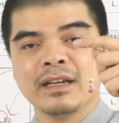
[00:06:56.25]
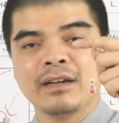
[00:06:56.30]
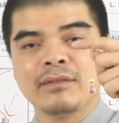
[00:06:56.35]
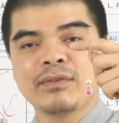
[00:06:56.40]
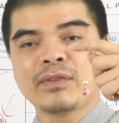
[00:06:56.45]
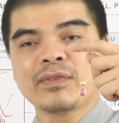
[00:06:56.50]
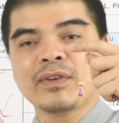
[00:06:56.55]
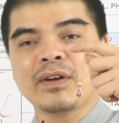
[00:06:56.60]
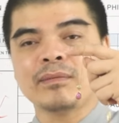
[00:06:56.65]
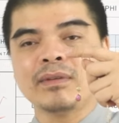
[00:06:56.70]

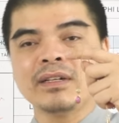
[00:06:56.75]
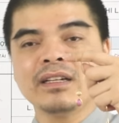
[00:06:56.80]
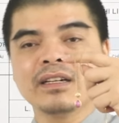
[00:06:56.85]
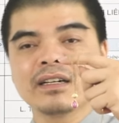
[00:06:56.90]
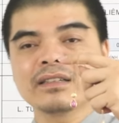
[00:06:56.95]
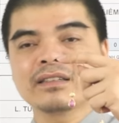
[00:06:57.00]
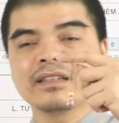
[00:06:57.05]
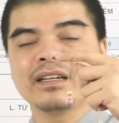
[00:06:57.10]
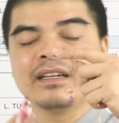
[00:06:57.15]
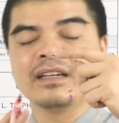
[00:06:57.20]
Vật phẩm vẫn được
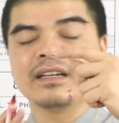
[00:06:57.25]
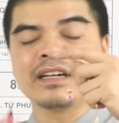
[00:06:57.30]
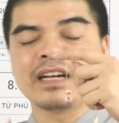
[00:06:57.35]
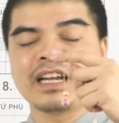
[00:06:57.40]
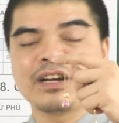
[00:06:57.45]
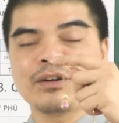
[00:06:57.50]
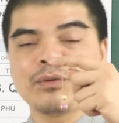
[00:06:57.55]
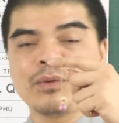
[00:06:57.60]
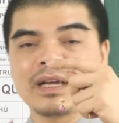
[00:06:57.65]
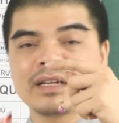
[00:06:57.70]
các thầy
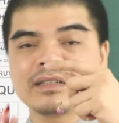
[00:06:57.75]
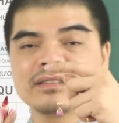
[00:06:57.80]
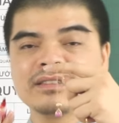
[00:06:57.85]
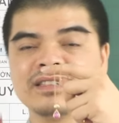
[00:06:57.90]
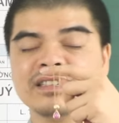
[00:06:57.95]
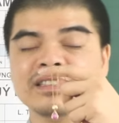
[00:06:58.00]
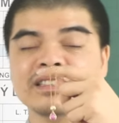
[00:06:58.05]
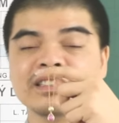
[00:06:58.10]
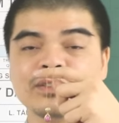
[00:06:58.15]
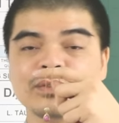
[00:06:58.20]
khai quang,
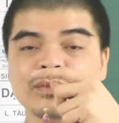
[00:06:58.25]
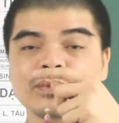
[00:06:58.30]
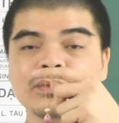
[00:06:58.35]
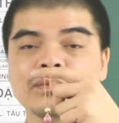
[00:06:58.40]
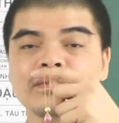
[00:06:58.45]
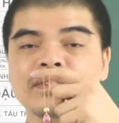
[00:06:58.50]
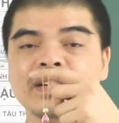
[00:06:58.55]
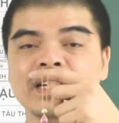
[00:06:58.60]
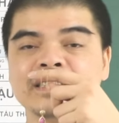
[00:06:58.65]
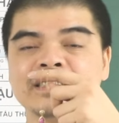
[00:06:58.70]
trì chú
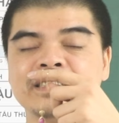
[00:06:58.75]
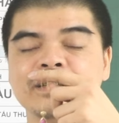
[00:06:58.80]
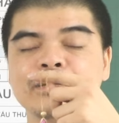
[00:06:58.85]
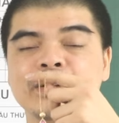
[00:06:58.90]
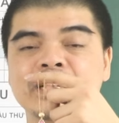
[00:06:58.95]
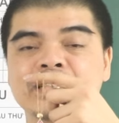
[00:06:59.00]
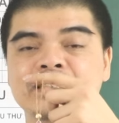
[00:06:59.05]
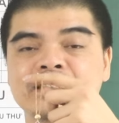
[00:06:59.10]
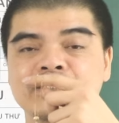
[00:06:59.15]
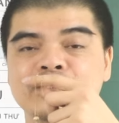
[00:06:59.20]
và xem
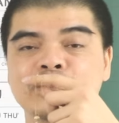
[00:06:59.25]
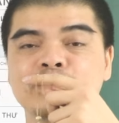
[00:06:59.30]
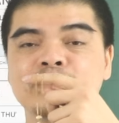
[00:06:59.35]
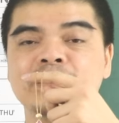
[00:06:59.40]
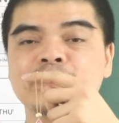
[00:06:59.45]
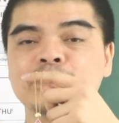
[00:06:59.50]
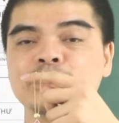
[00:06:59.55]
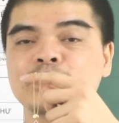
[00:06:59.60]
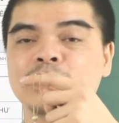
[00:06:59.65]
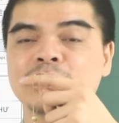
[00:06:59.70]
ngày sử dụng
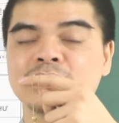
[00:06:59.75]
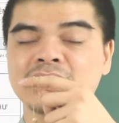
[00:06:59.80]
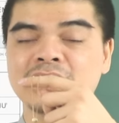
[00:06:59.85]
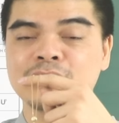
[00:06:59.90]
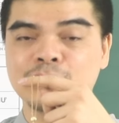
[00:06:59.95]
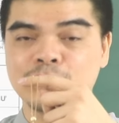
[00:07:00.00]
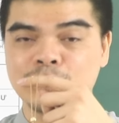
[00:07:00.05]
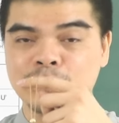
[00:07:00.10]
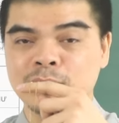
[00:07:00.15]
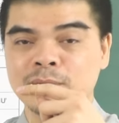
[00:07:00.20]
theo tuổi của gia
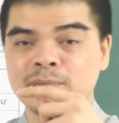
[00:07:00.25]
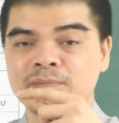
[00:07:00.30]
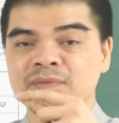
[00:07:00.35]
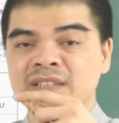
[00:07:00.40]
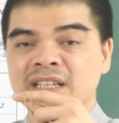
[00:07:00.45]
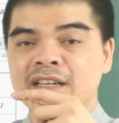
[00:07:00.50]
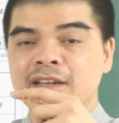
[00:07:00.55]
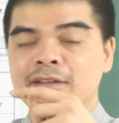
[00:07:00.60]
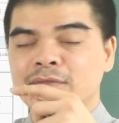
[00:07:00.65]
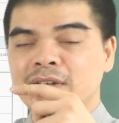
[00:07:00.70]
chủ.
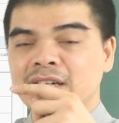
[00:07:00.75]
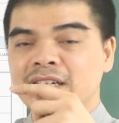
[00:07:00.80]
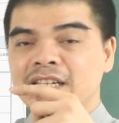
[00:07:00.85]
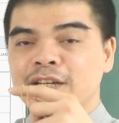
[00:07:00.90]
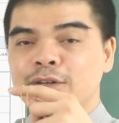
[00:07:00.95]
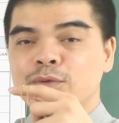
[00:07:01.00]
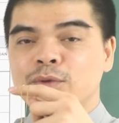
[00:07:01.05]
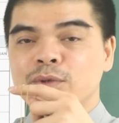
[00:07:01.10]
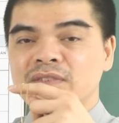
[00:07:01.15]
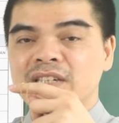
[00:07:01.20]
Vậy
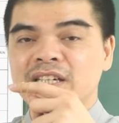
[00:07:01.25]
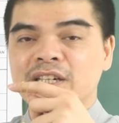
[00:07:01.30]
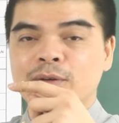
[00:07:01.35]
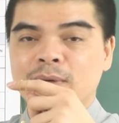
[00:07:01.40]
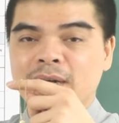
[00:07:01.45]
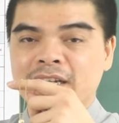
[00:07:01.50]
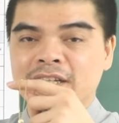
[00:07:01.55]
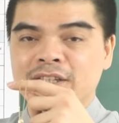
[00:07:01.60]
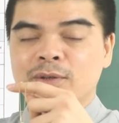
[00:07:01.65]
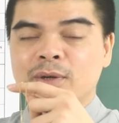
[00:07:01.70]
nên quý vị
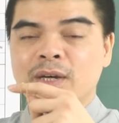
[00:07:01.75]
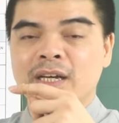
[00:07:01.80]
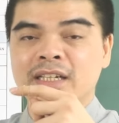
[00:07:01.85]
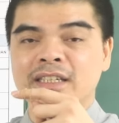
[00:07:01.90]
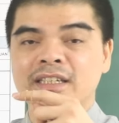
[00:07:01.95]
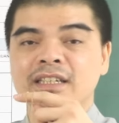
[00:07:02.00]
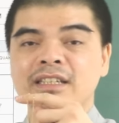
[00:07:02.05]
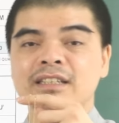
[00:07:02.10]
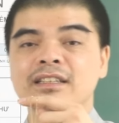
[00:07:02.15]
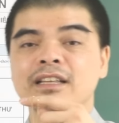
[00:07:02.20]
hoàn toàn
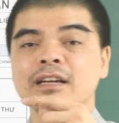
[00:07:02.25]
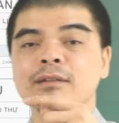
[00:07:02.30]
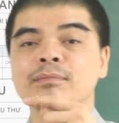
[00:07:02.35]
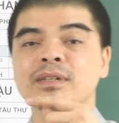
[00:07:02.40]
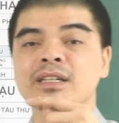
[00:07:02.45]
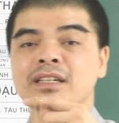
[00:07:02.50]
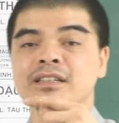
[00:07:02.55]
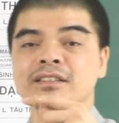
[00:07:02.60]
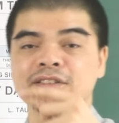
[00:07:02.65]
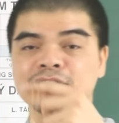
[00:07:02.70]
yên tâm
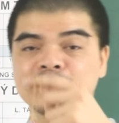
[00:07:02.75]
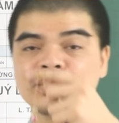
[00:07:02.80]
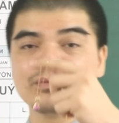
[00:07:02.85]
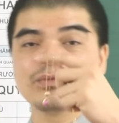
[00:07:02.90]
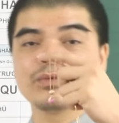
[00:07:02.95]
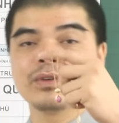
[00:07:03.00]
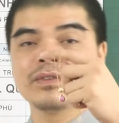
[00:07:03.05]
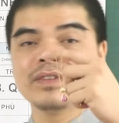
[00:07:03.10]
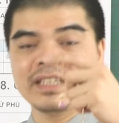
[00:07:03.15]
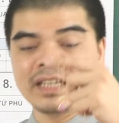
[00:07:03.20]
khi sử dụng,
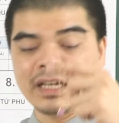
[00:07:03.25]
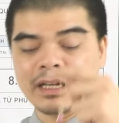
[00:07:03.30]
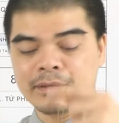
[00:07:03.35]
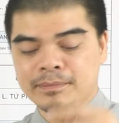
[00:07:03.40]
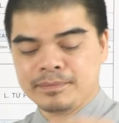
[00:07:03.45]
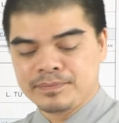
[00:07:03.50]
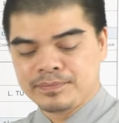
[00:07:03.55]
quý vị nhé.